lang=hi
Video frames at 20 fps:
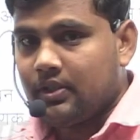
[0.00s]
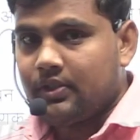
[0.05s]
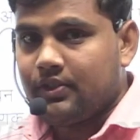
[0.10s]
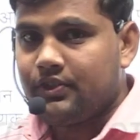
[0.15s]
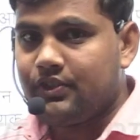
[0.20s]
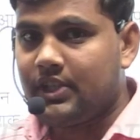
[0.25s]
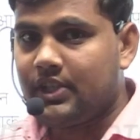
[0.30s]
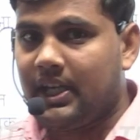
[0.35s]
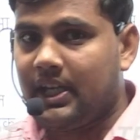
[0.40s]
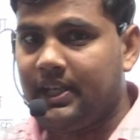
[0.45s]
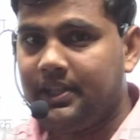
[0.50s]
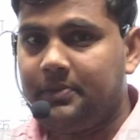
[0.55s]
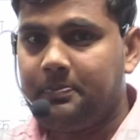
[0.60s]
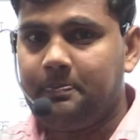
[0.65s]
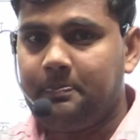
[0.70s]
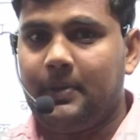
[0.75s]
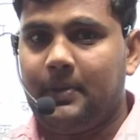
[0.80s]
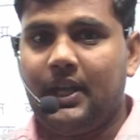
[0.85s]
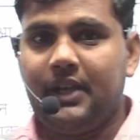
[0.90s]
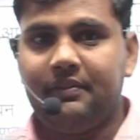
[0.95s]
जय हिंद
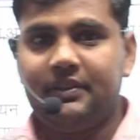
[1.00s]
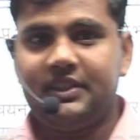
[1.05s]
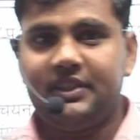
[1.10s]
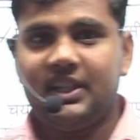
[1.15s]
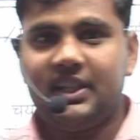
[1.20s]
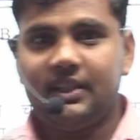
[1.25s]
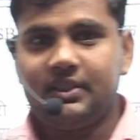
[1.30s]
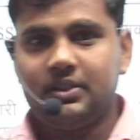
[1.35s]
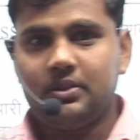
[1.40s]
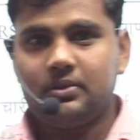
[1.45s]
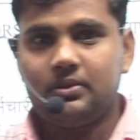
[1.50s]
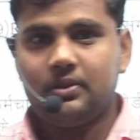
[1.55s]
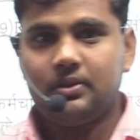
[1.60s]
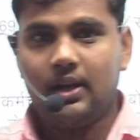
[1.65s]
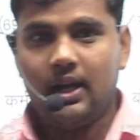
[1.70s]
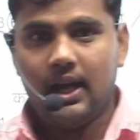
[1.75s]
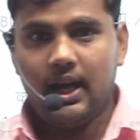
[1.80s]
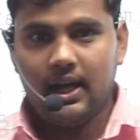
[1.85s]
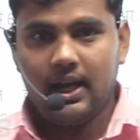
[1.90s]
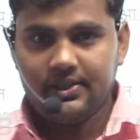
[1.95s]
प्यारे विद्यार्थियों
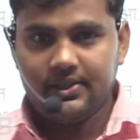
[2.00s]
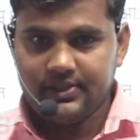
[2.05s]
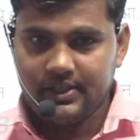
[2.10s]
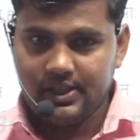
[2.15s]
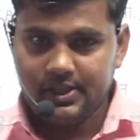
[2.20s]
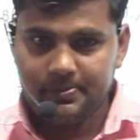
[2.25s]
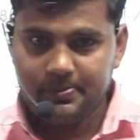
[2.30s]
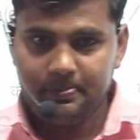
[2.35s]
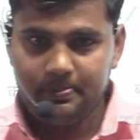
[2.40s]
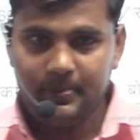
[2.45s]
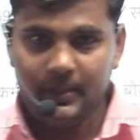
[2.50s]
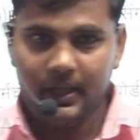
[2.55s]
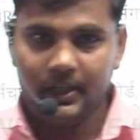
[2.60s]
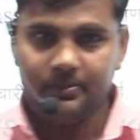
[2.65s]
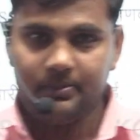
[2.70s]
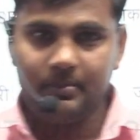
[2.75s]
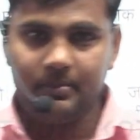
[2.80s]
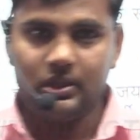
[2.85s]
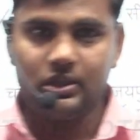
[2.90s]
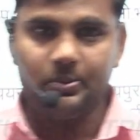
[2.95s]
आज के इस बेहद
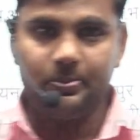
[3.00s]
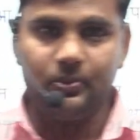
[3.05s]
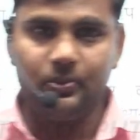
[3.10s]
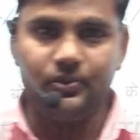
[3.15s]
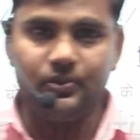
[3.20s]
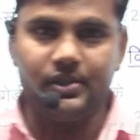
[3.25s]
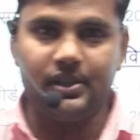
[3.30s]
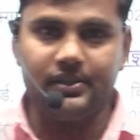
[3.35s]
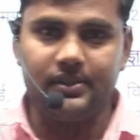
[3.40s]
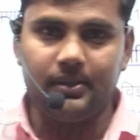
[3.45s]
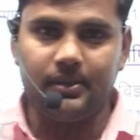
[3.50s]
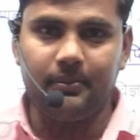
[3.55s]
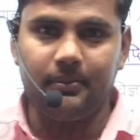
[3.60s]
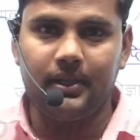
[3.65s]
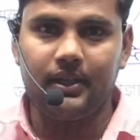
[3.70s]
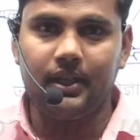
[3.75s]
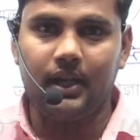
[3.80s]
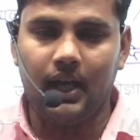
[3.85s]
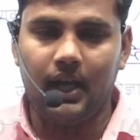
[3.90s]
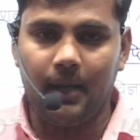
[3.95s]
महत्वपूर्ण सेशन में
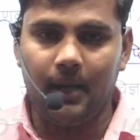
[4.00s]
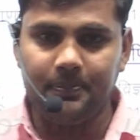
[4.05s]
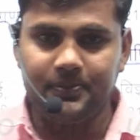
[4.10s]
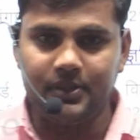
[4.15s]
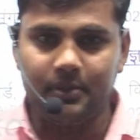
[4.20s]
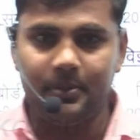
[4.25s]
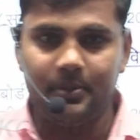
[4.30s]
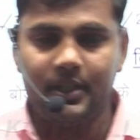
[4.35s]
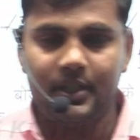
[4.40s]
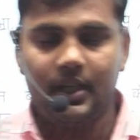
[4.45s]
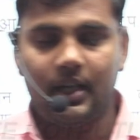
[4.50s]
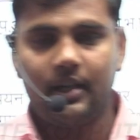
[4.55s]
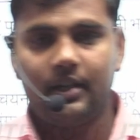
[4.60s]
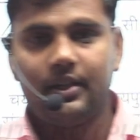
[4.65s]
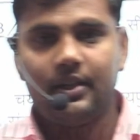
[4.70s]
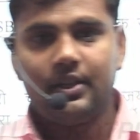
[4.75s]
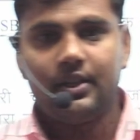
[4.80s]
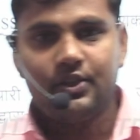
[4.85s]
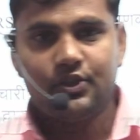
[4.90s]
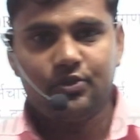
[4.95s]
आप सभी का
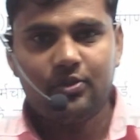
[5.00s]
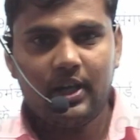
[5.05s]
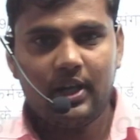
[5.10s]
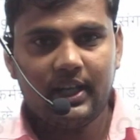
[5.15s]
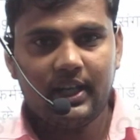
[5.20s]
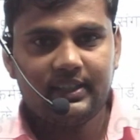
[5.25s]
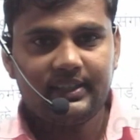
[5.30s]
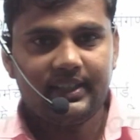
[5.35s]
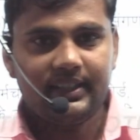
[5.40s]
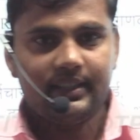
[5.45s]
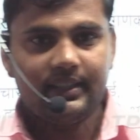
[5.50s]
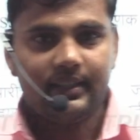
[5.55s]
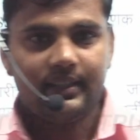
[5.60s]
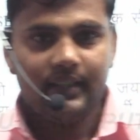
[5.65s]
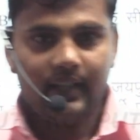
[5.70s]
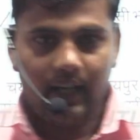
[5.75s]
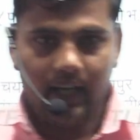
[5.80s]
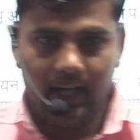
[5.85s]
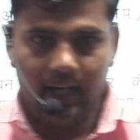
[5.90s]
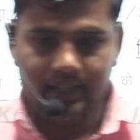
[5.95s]
स्वागत है
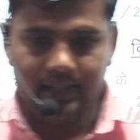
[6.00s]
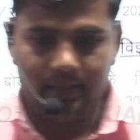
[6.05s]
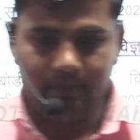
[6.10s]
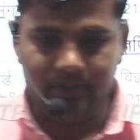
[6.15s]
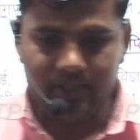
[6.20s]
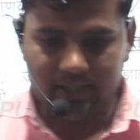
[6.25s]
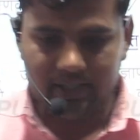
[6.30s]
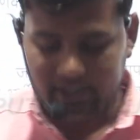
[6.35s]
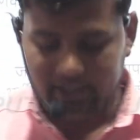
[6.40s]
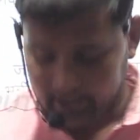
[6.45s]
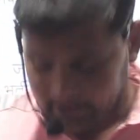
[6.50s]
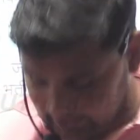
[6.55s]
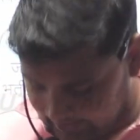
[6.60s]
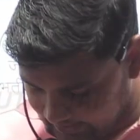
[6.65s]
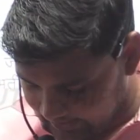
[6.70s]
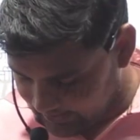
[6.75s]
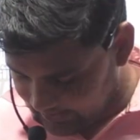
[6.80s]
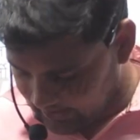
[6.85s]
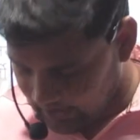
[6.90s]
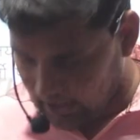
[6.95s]
आज हम चर्चा करेंगे
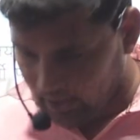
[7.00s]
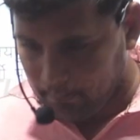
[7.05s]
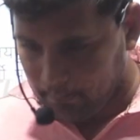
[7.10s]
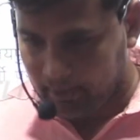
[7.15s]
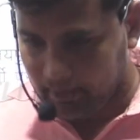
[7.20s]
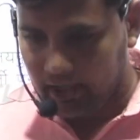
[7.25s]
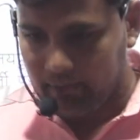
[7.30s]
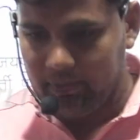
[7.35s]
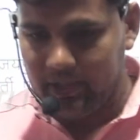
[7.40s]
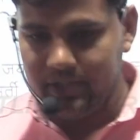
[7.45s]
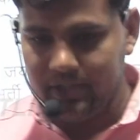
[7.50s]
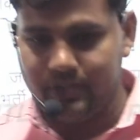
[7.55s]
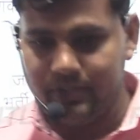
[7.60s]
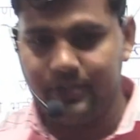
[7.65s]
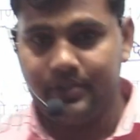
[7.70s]
आपके बीच